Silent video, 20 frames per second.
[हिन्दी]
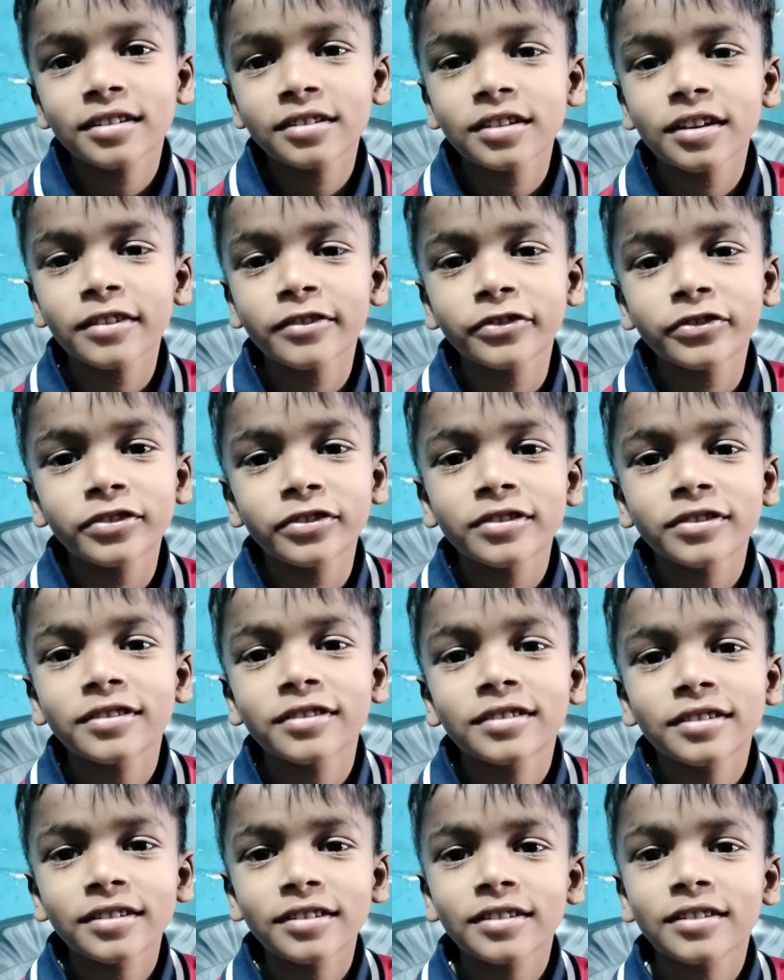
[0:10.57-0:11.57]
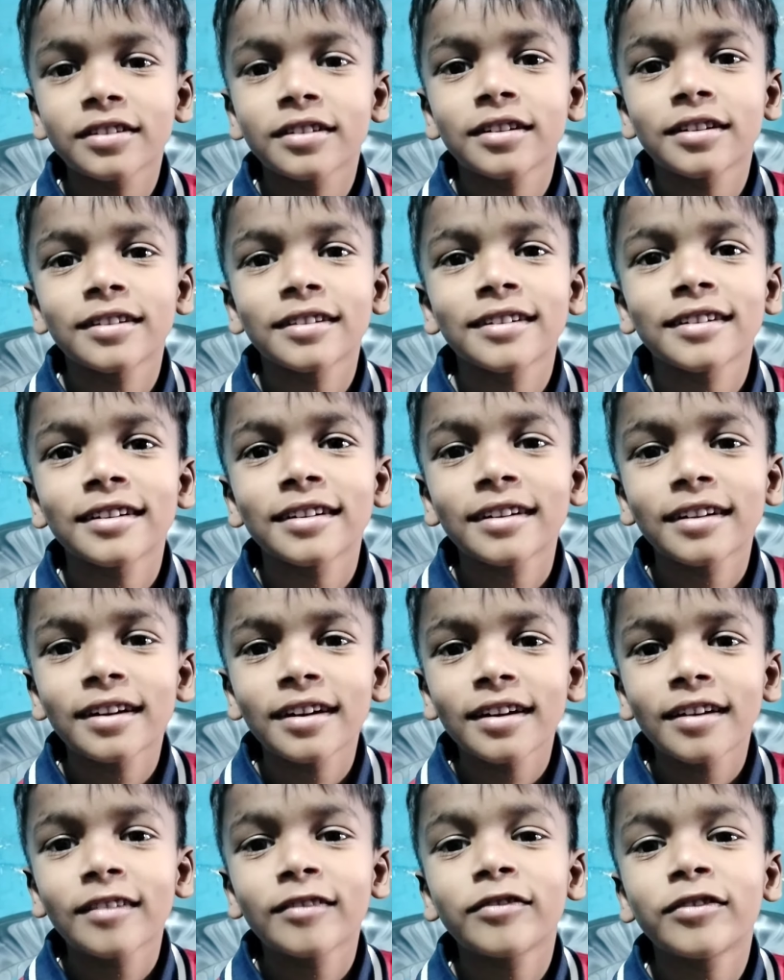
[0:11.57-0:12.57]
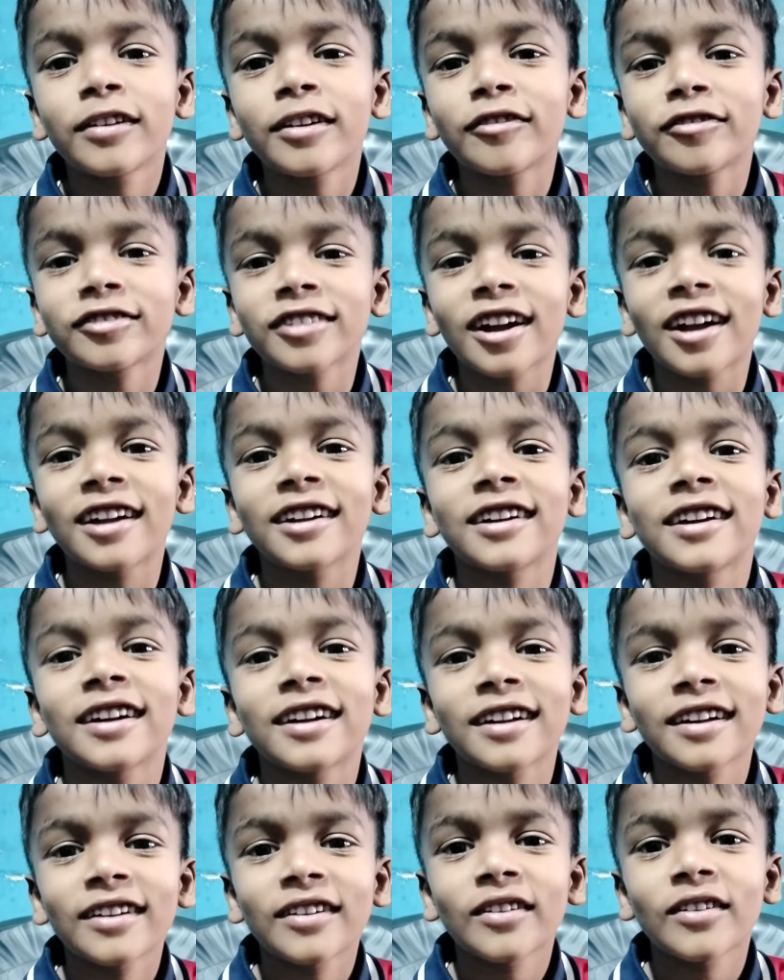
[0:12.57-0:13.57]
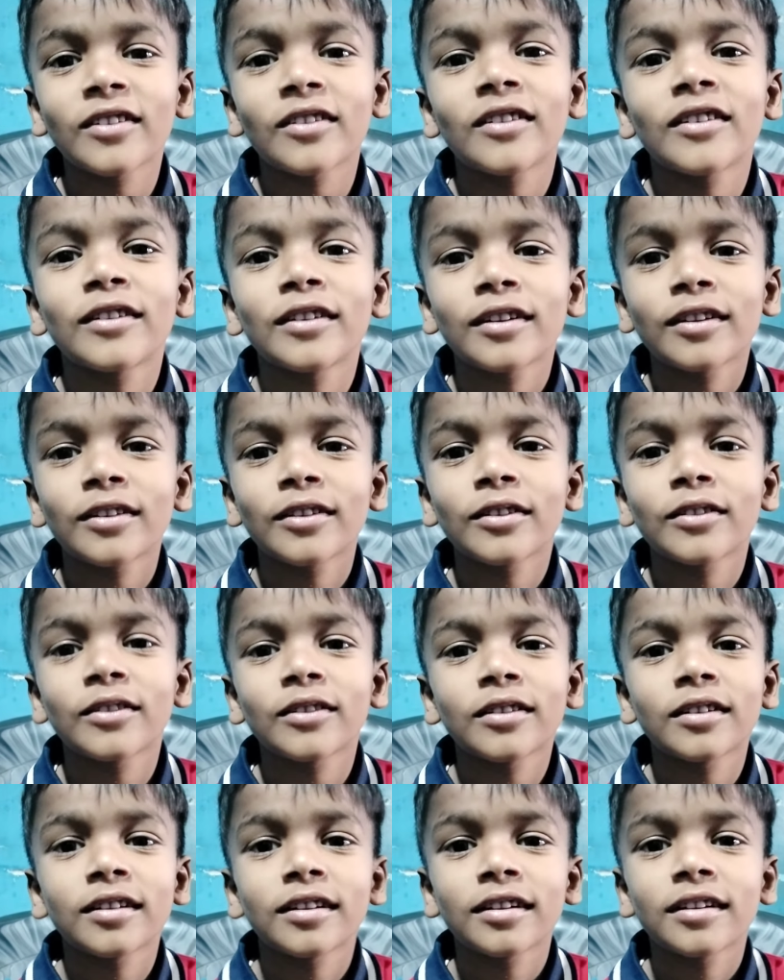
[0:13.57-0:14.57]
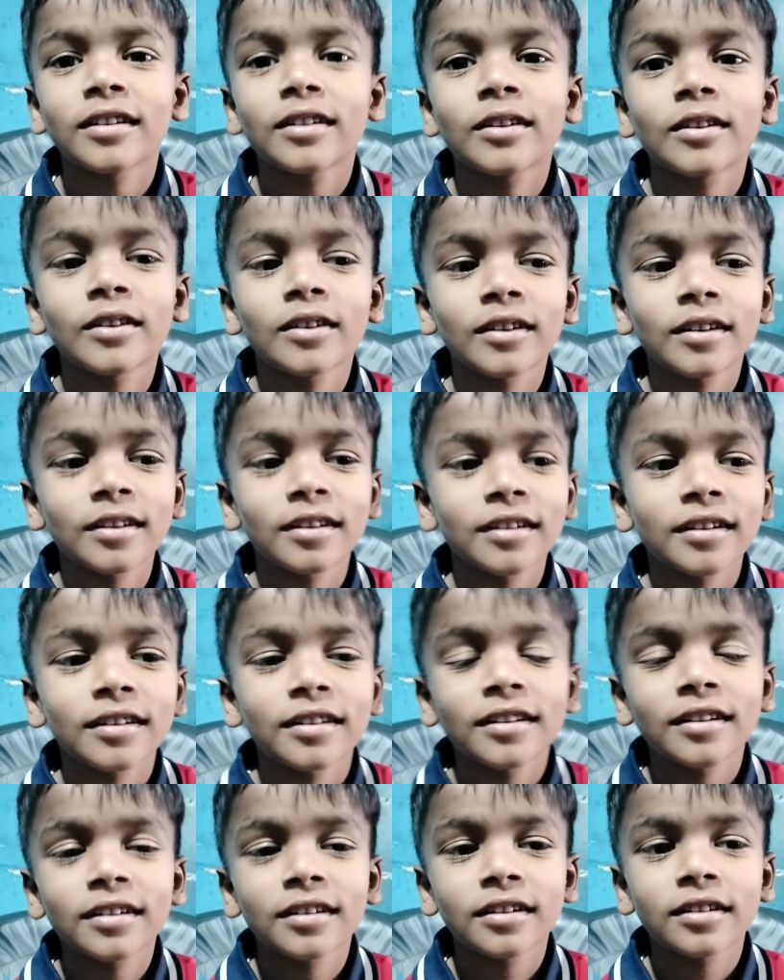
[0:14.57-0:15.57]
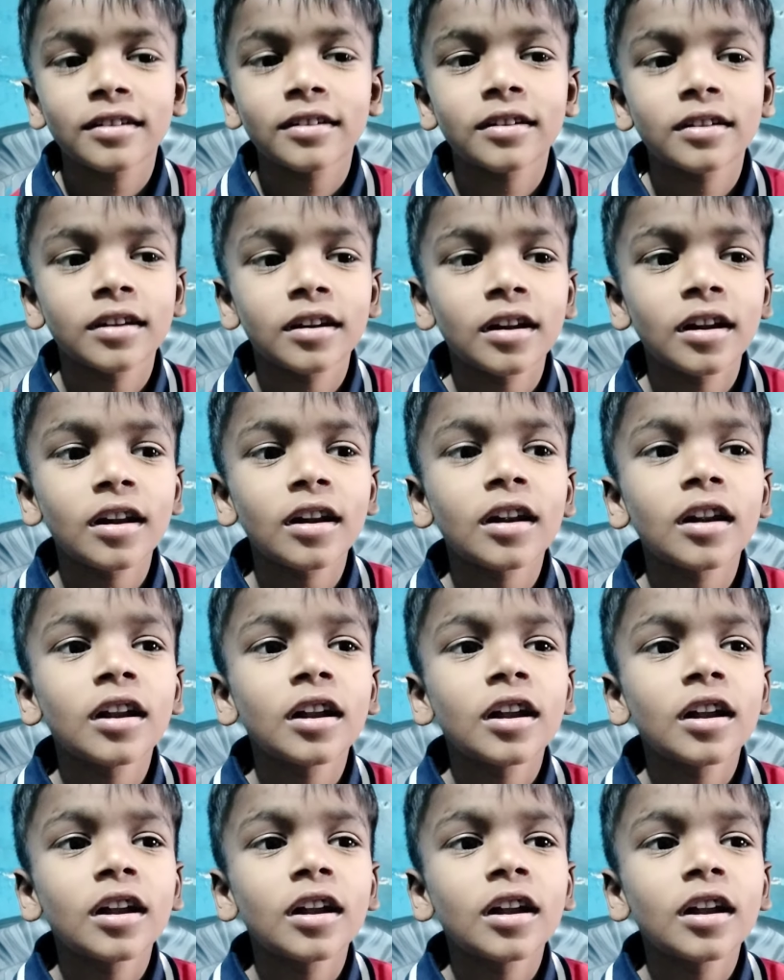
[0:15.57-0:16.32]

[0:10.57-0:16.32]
यस क्या रीज़न है फर्स्ट आए फर्स्ट आए ओ माय गॉड कितना परसेंटेज आपका आया